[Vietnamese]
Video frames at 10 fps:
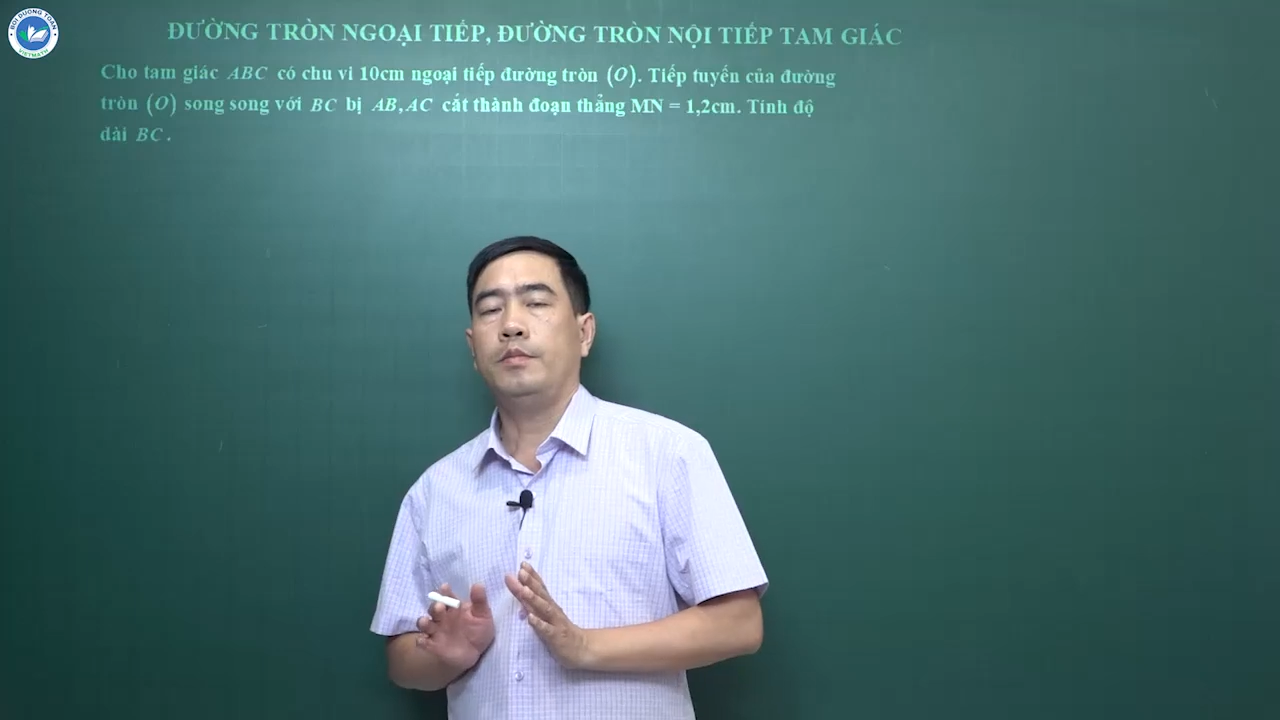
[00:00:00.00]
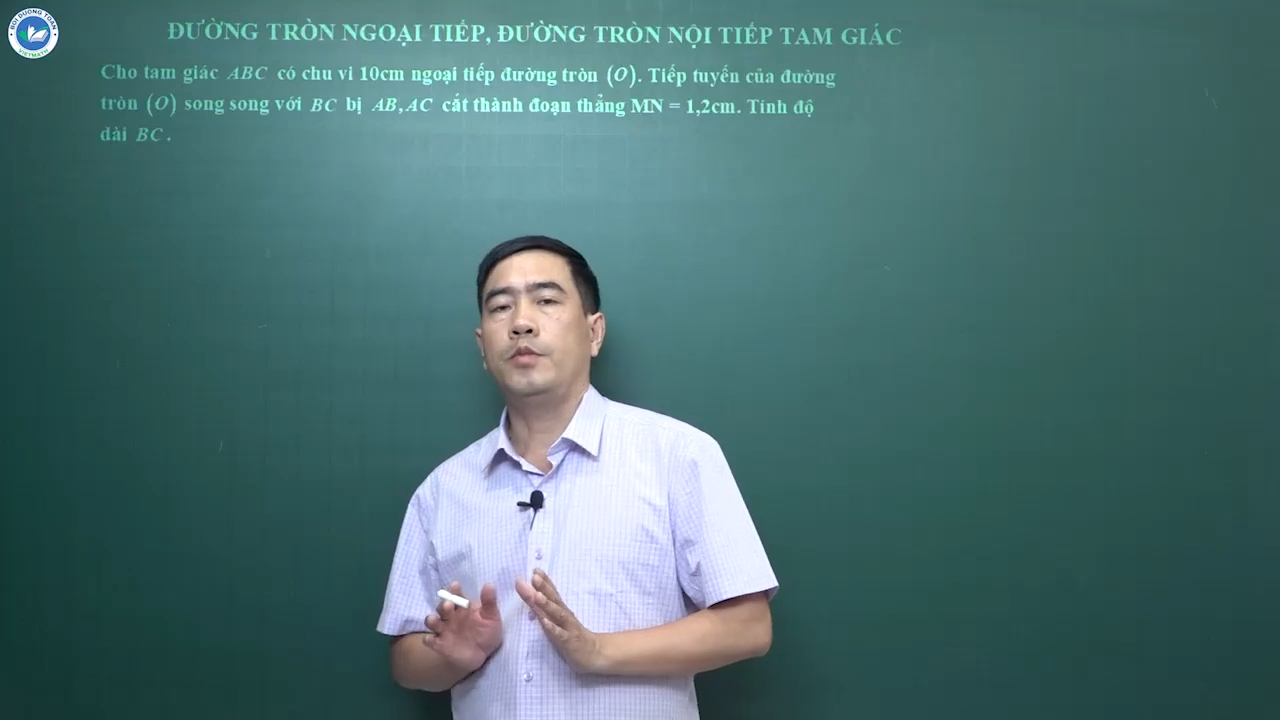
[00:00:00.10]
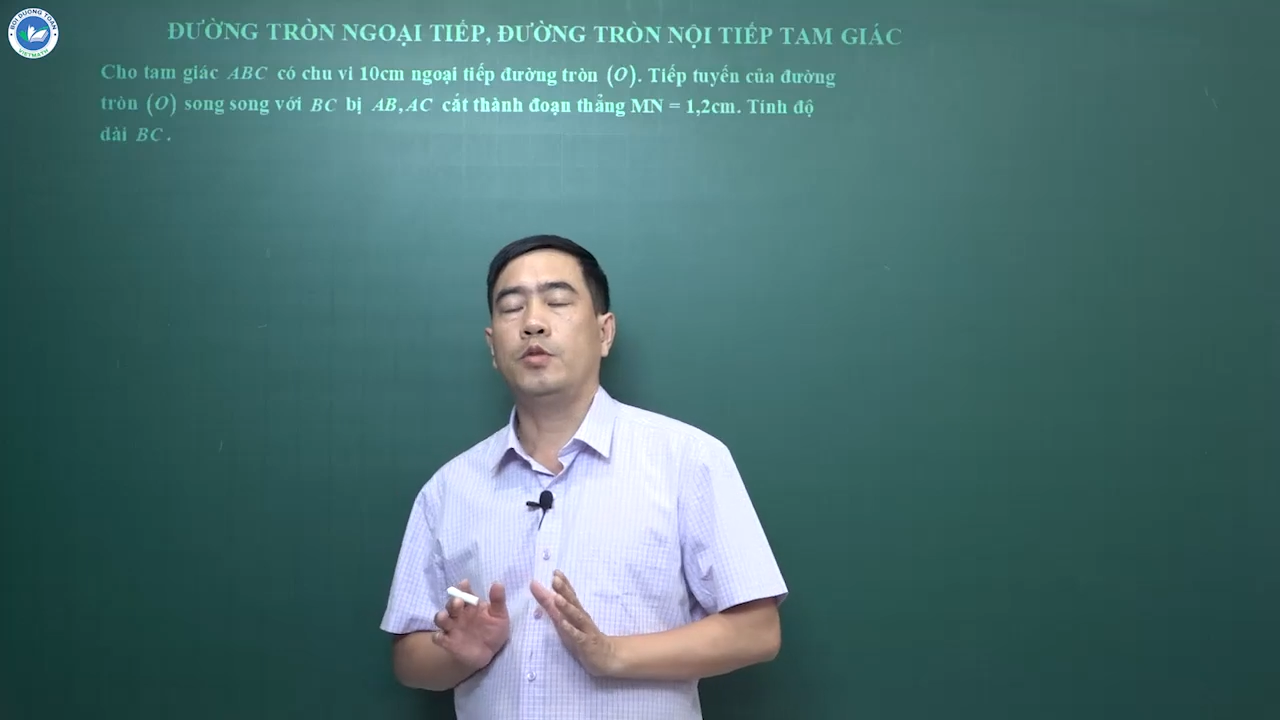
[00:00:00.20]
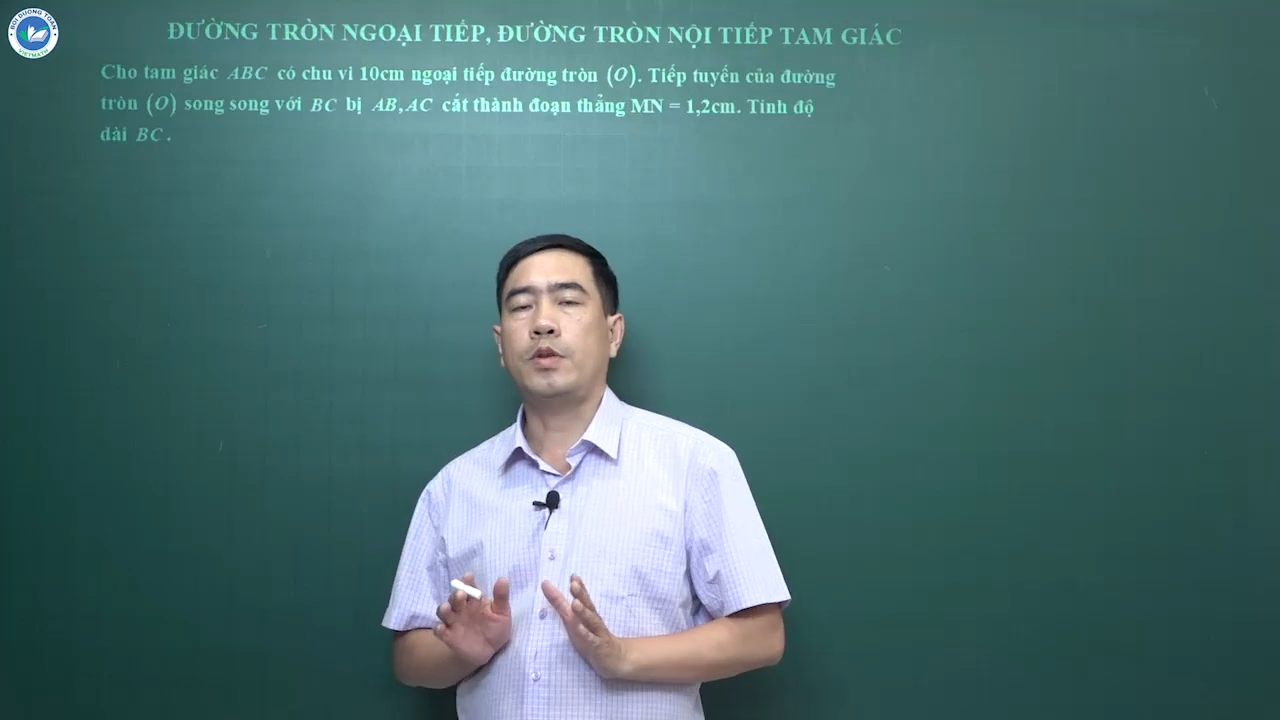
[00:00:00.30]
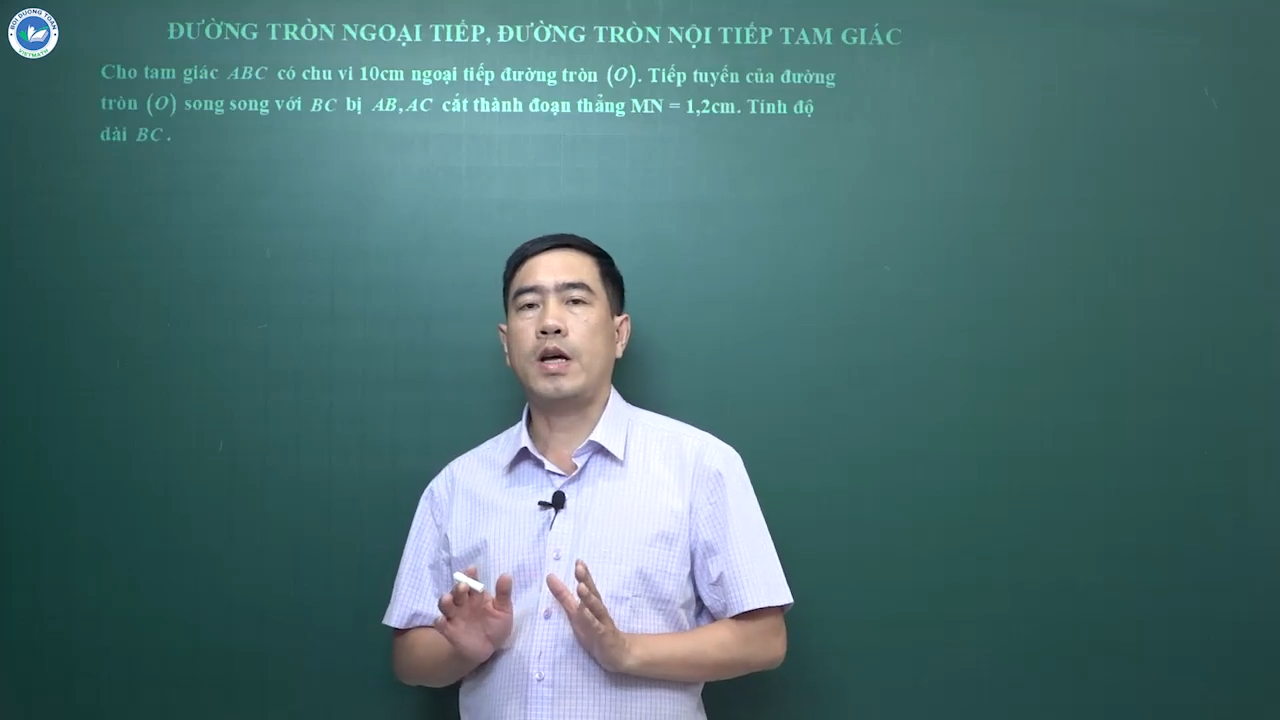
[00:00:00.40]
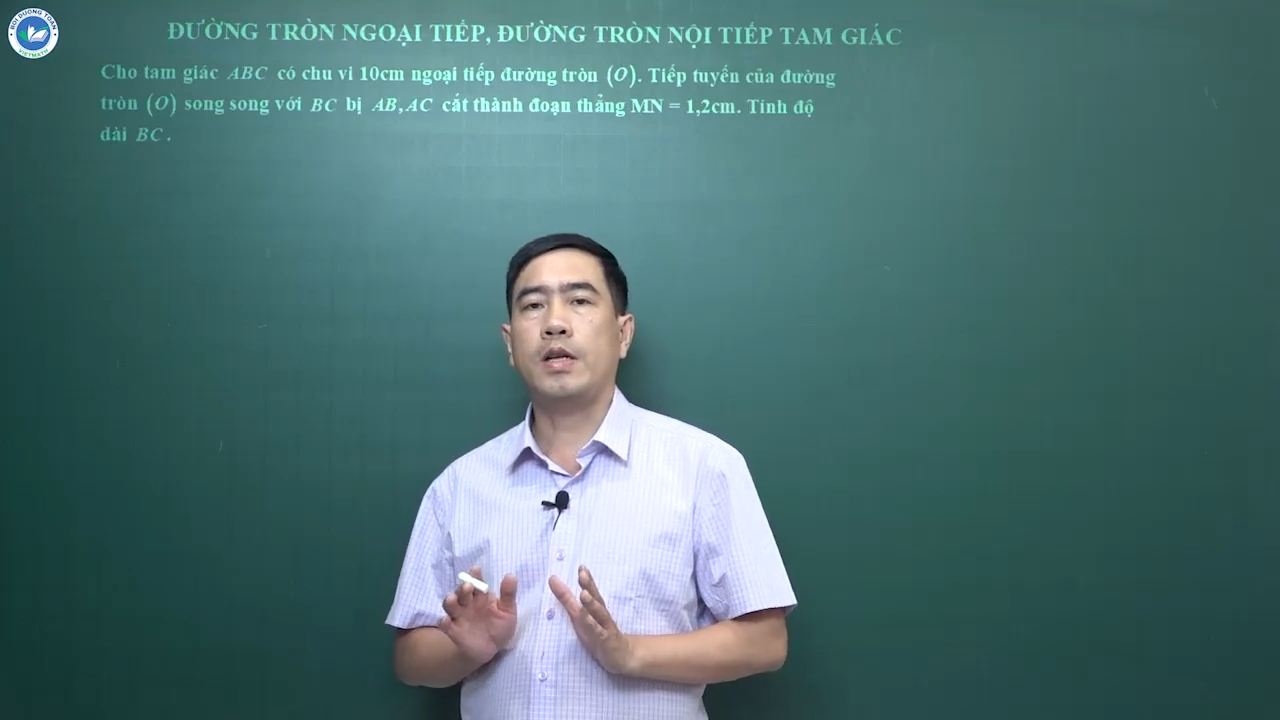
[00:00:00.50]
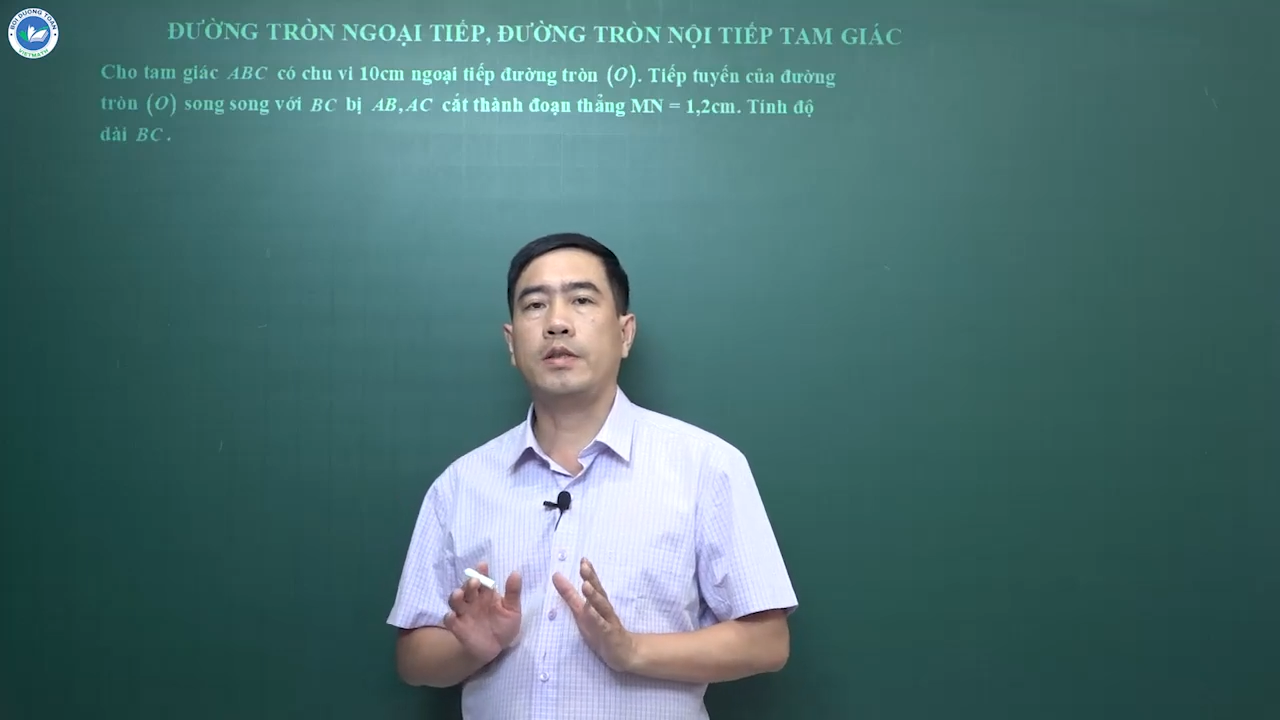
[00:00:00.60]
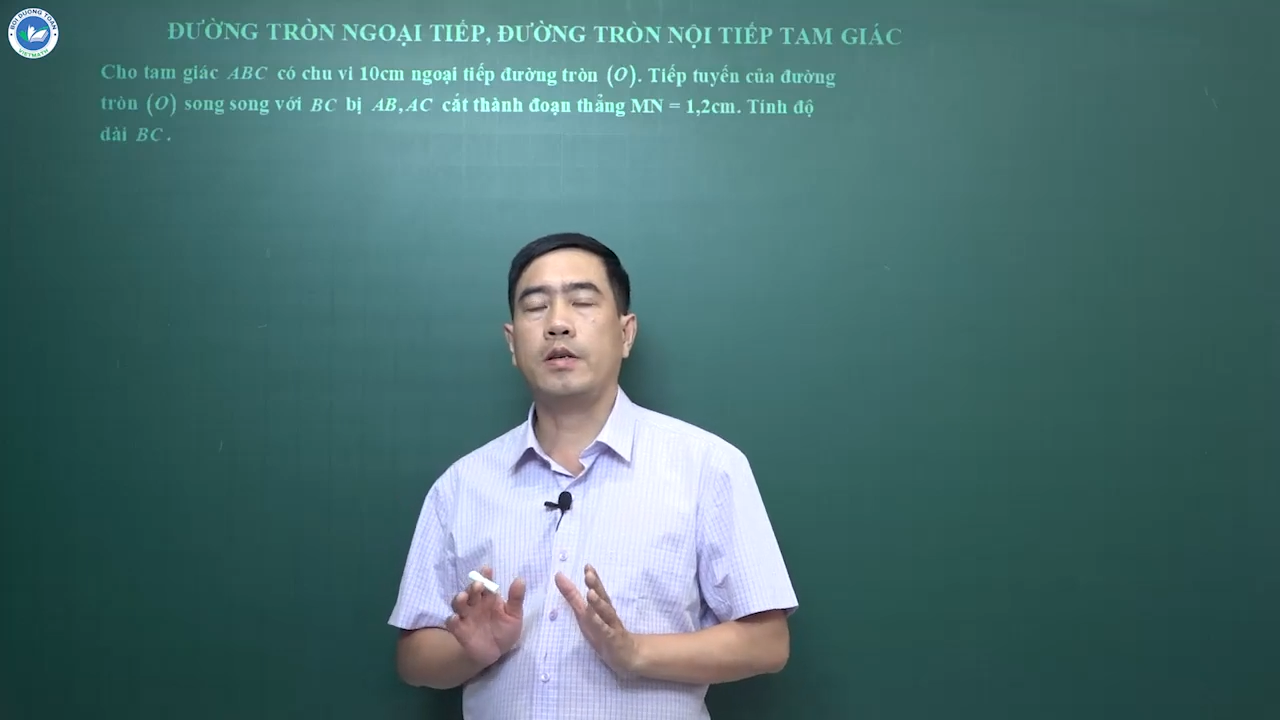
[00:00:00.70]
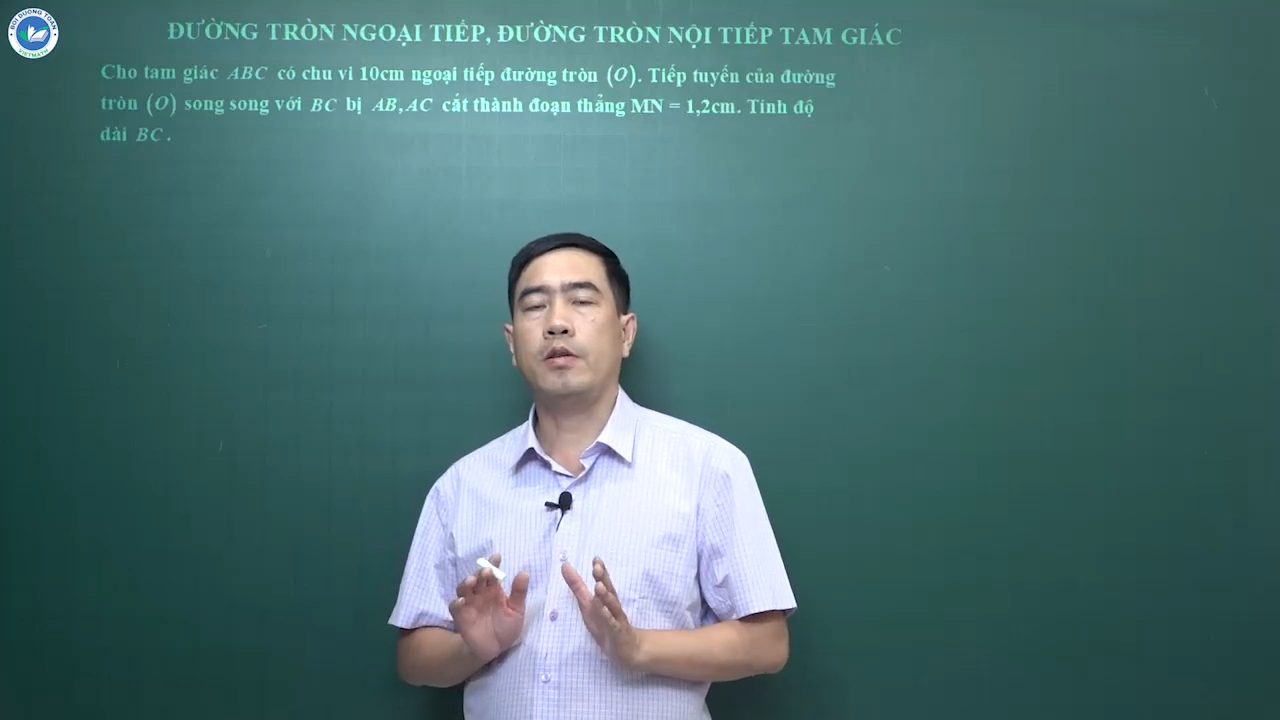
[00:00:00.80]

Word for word: chúng ta sẽ